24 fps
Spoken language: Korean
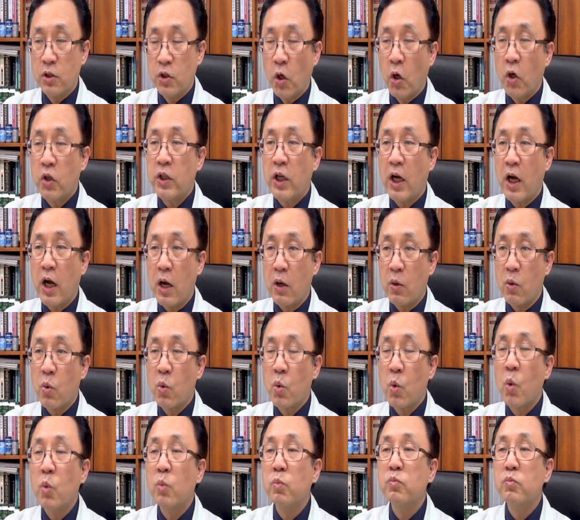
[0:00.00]

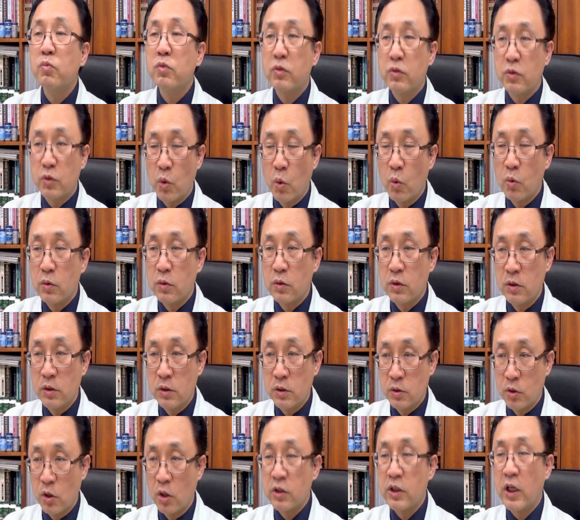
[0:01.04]
저장하고
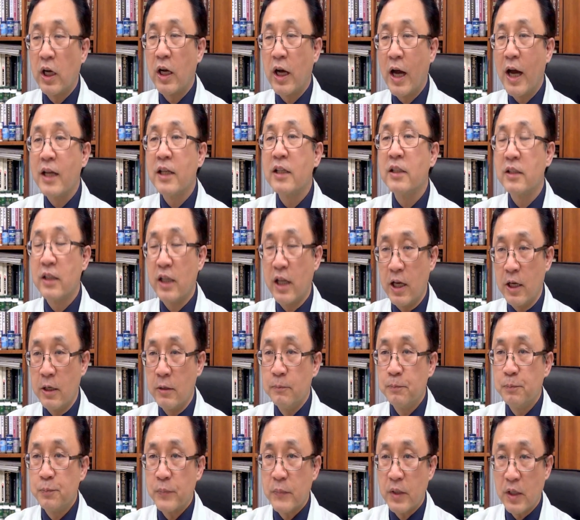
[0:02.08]
저장하는데
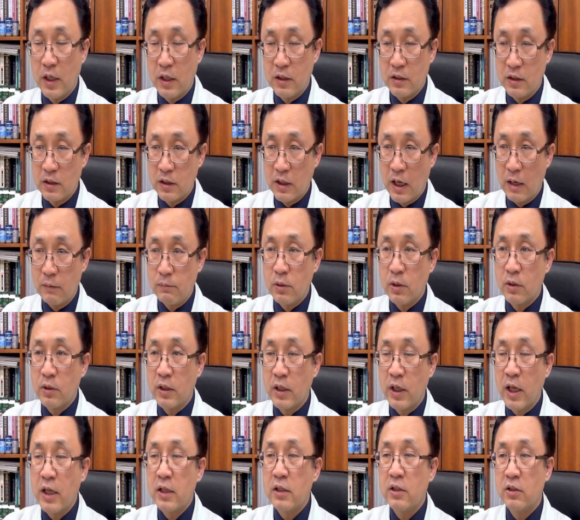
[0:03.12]
가장
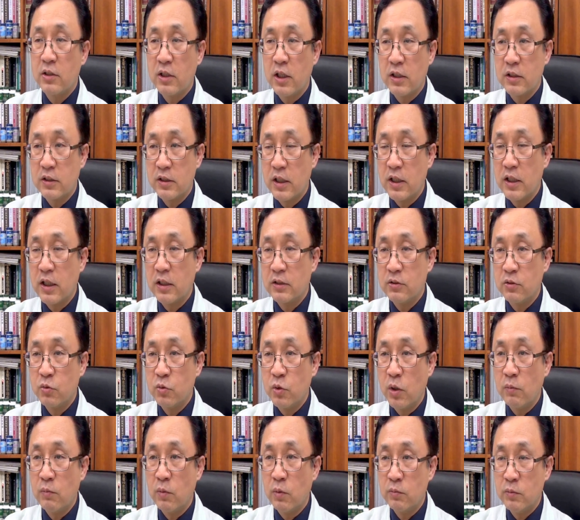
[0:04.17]
가볍게 저장을 해가지고
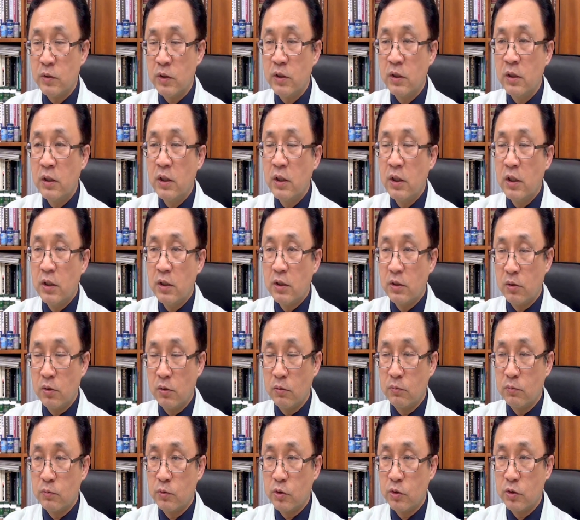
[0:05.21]
우리 몸을
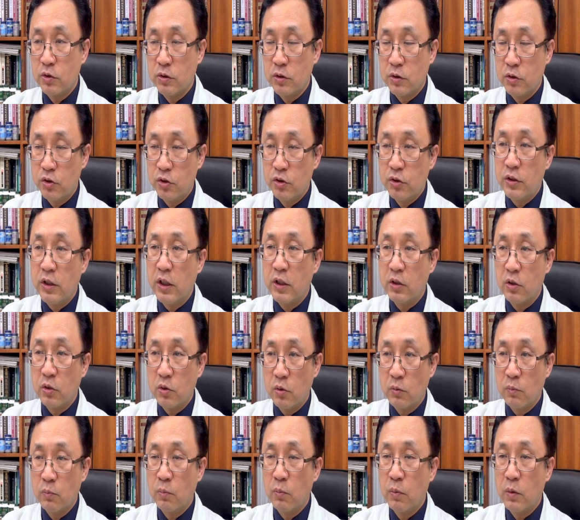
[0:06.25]
좀 추위에도
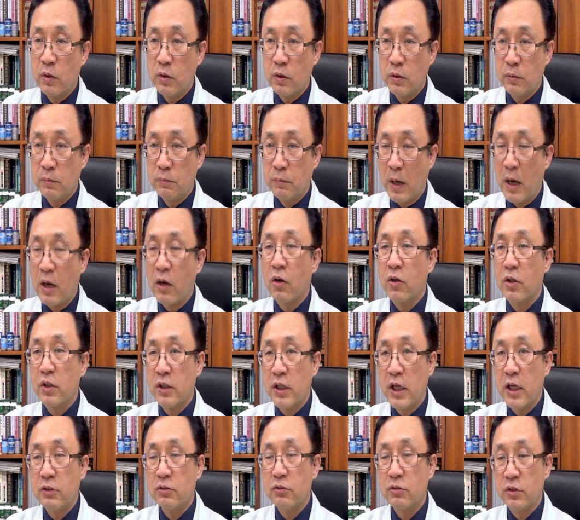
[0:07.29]
좀
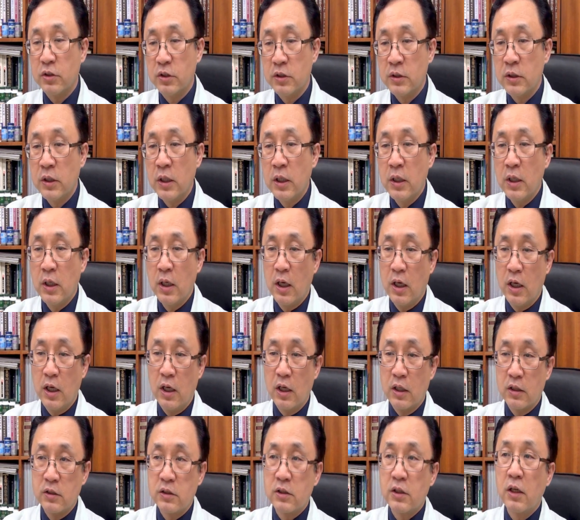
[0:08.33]
방어를 해주는
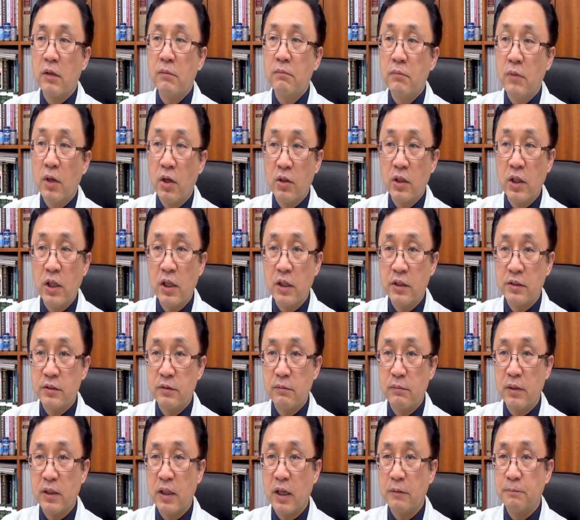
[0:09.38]
그런 면이
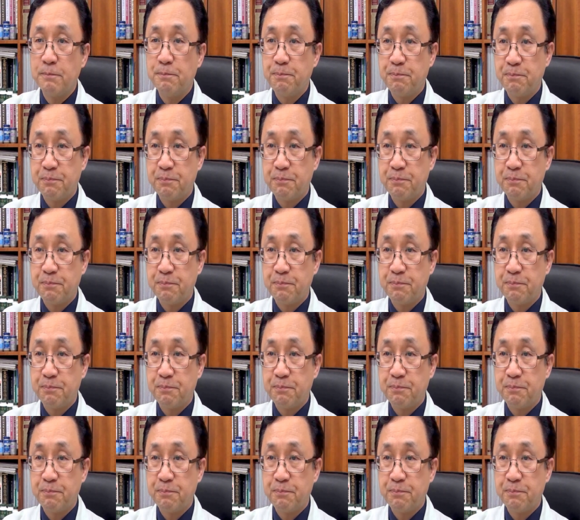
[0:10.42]
있습니다.